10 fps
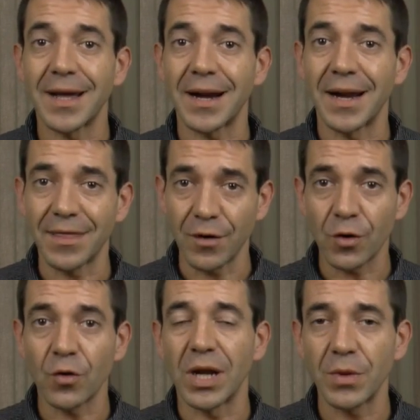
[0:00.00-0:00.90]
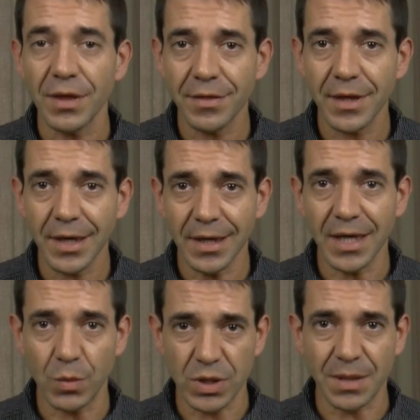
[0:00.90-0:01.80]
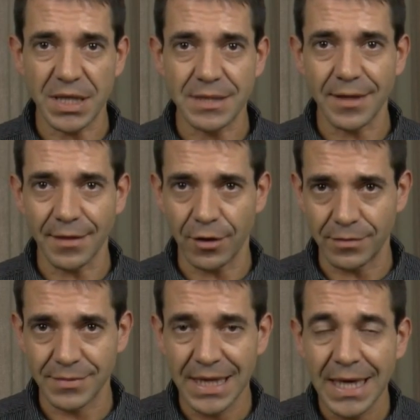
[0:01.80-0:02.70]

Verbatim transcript: la relación con la audiencia en nuestra presentación.